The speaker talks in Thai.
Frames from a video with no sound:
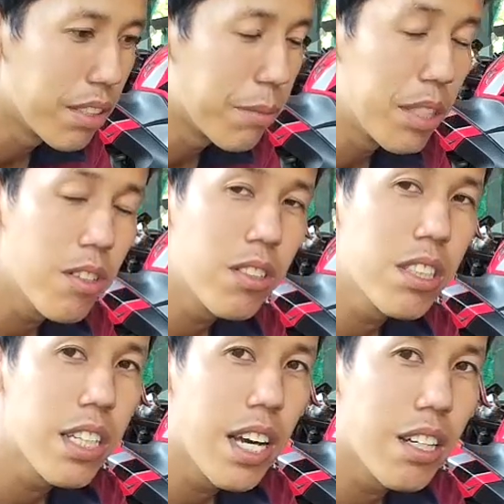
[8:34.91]
จะมีข้อ
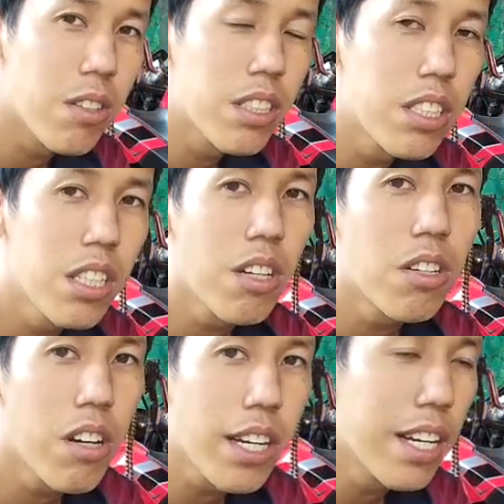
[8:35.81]
เสียข้อดีข้อ
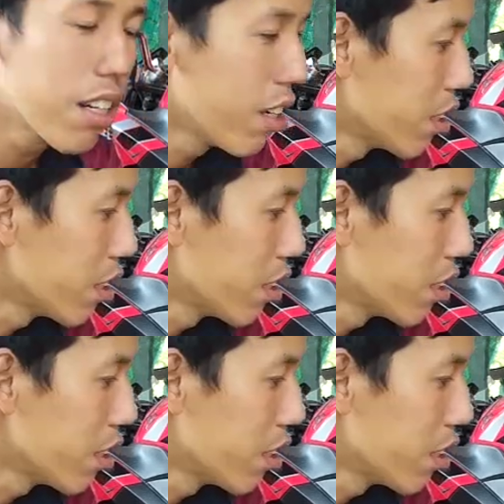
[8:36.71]
ด้อยแล้วก็